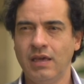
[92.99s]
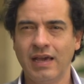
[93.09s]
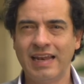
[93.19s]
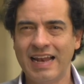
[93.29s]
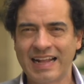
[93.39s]
en
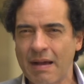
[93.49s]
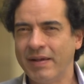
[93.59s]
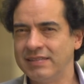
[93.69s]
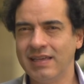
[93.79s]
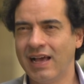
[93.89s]
general
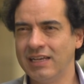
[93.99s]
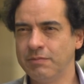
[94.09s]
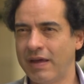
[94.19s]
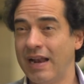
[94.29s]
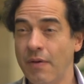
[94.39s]
capacidades
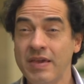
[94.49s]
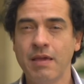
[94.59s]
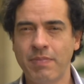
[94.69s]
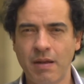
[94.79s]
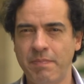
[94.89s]
para la vida y
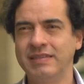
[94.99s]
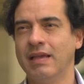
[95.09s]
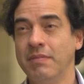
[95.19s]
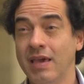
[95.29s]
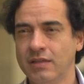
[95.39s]
para el
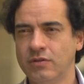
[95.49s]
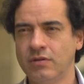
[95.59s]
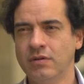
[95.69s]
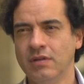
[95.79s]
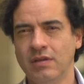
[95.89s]
pensamiento